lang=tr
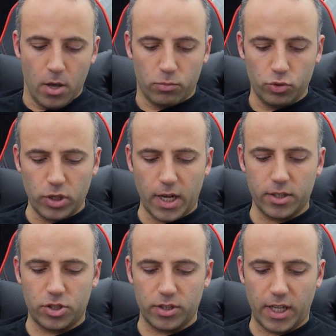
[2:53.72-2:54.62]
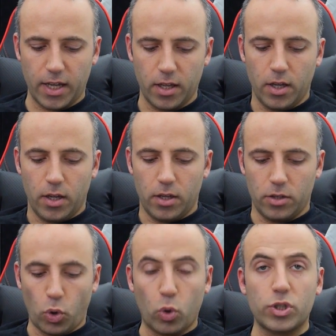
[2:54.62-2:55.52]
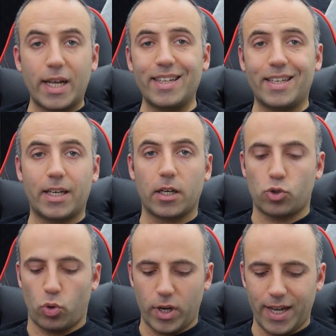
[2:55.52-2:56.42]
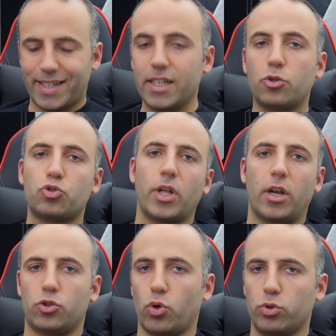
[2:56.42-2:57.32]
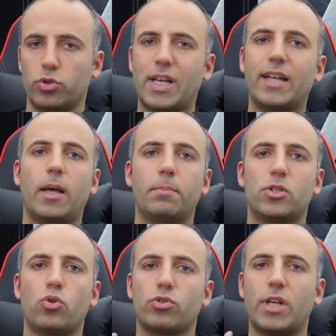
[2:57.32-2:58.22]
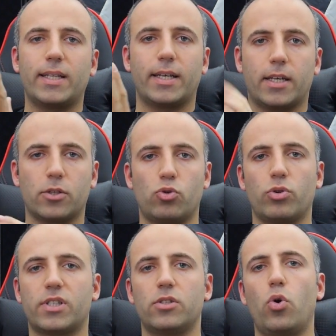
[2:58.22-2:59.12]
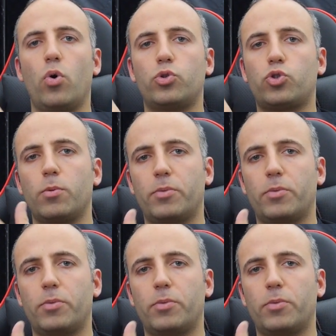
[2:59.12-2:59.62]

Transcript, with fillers: Bunun haricinde 90 dakika sonra 43 derece oldu. Zaten biz 90 dakika sonrasında ölçümü